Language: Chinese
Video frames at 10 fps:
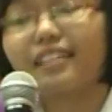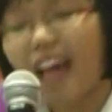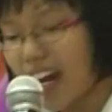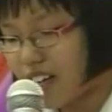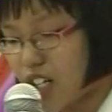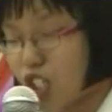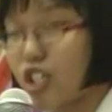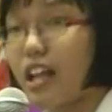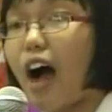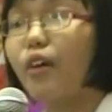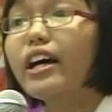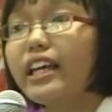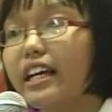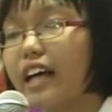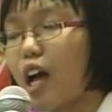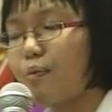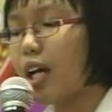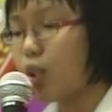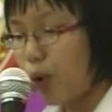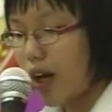的待人之道，应该
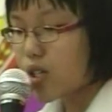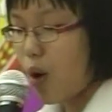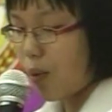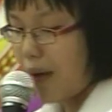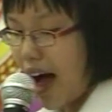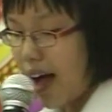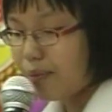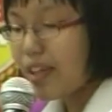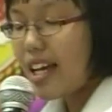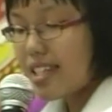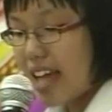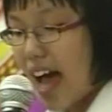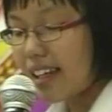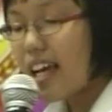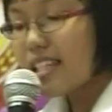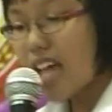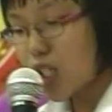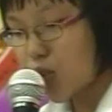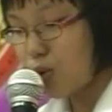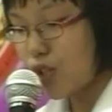被推崇吗？三
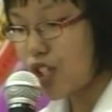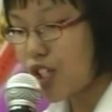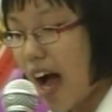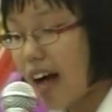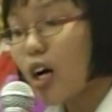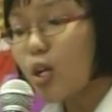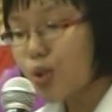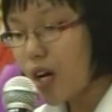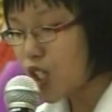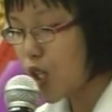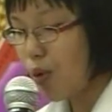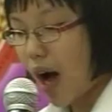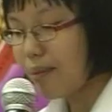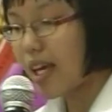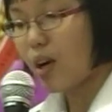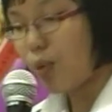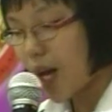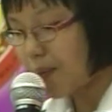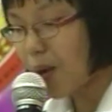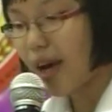在处事上追求完美
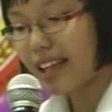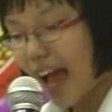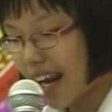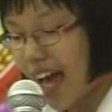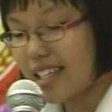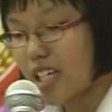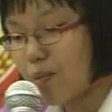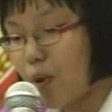未必会带来进